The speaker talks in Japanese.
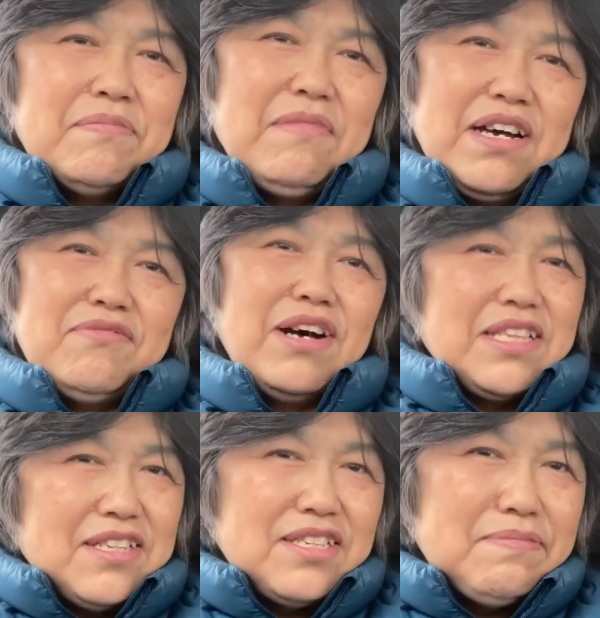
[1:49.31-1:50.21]

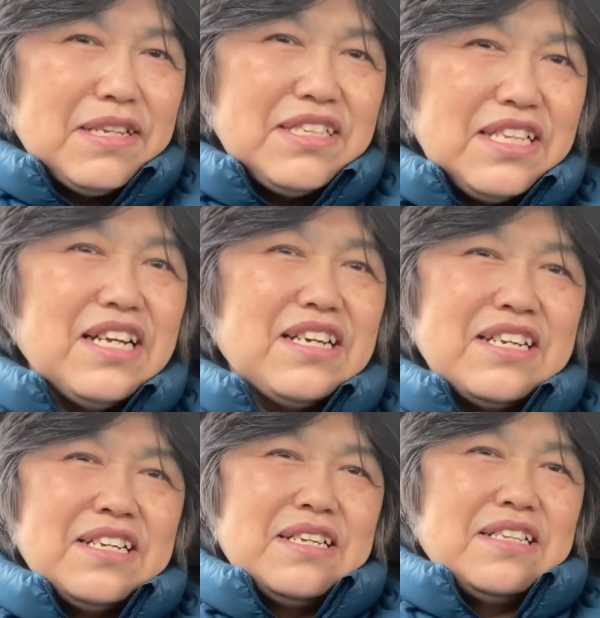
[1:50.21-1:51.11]
割ってしまってた
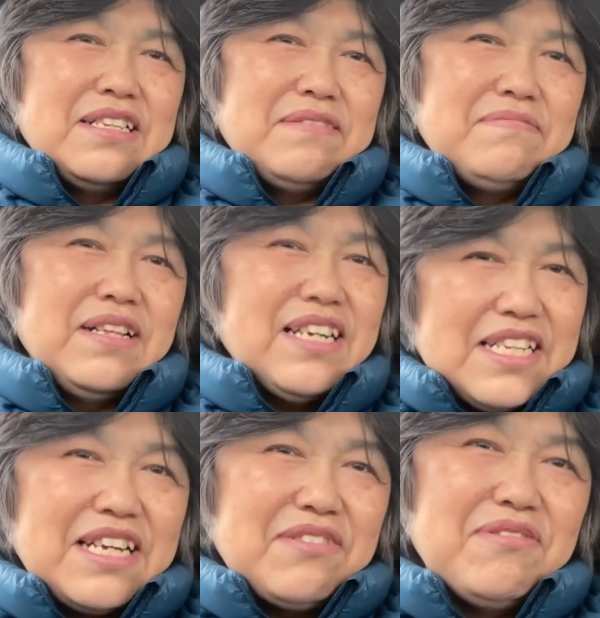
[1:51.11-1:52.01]
ら、なん
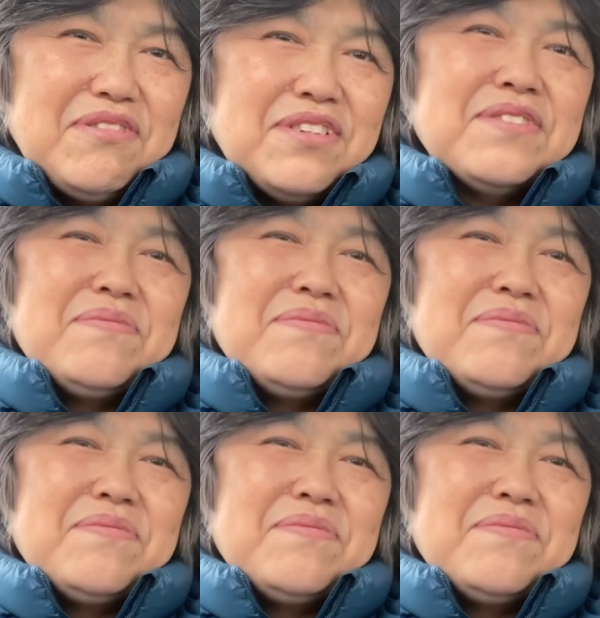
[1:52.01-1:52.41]
かね、こう、